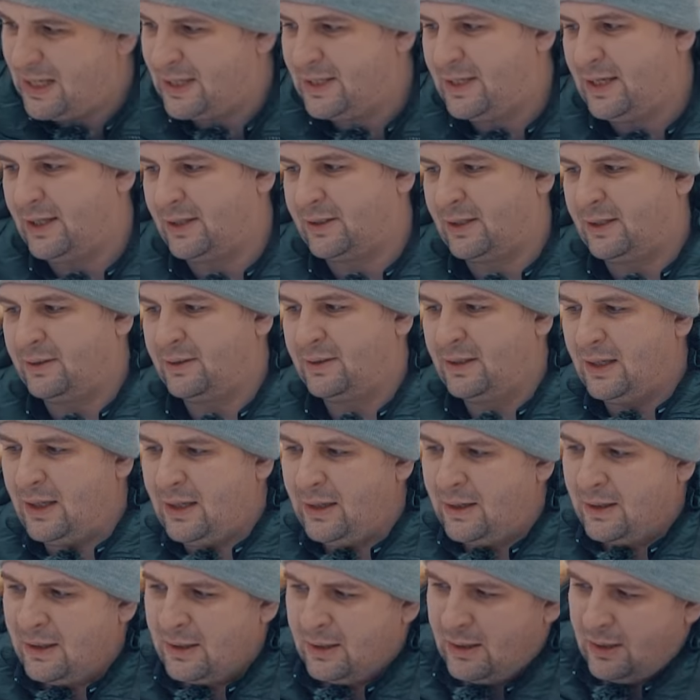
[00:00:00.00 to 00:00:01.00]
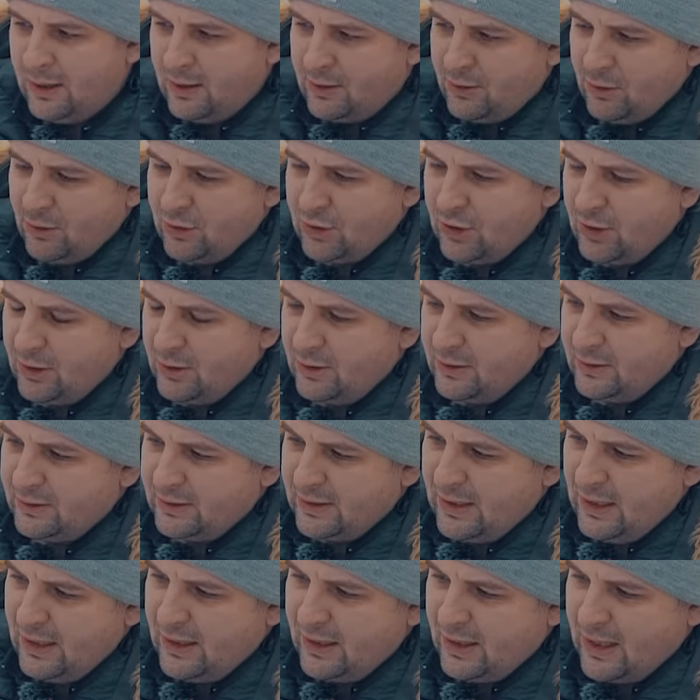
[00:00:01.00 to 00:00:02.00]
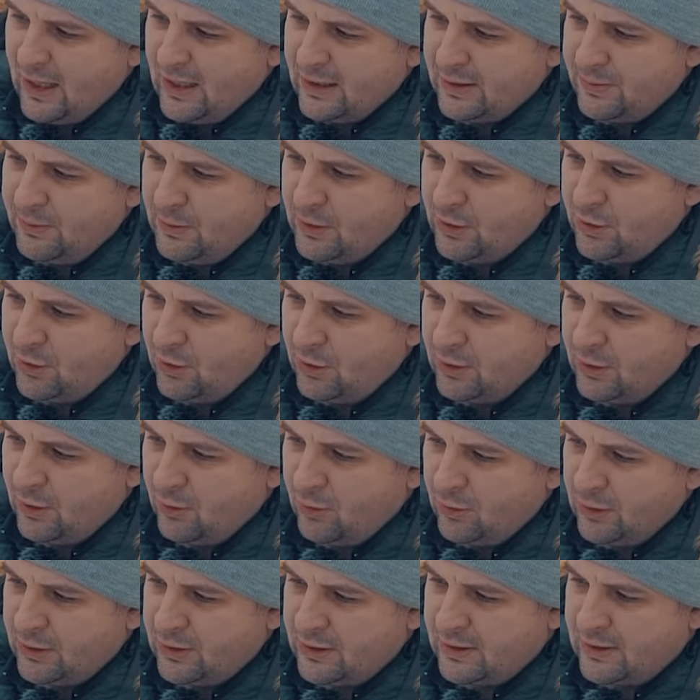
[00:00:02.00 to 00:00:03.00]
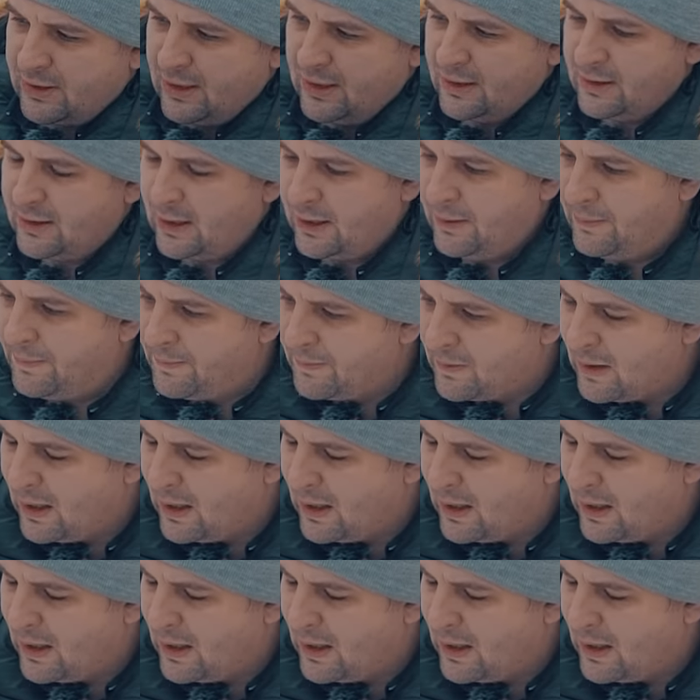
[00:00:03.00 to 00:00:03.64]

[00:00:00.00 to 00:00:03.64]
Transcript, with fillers: где-то, да, и тоже слегка смещен от центра